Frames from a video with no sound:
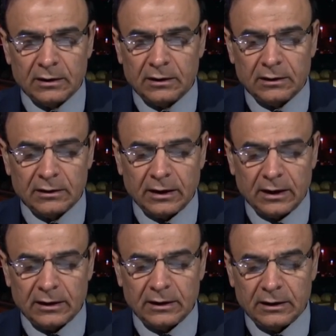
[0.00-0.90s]

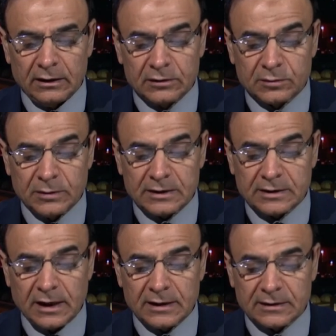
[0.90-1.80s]
يعني
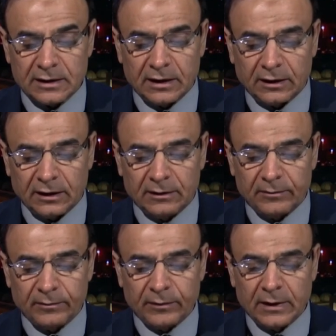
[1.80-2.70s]
للاشمئزاز ايضا
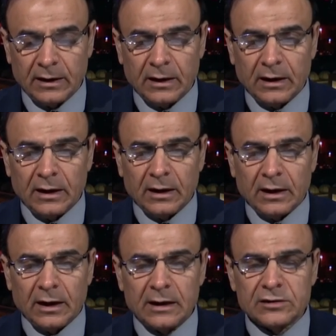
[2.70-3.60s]
آه.
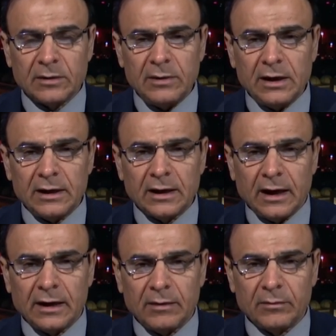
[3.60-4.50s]
الجميع
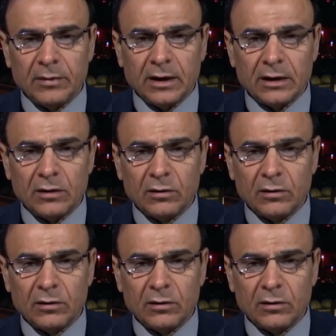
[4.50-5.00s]
يعلم بانه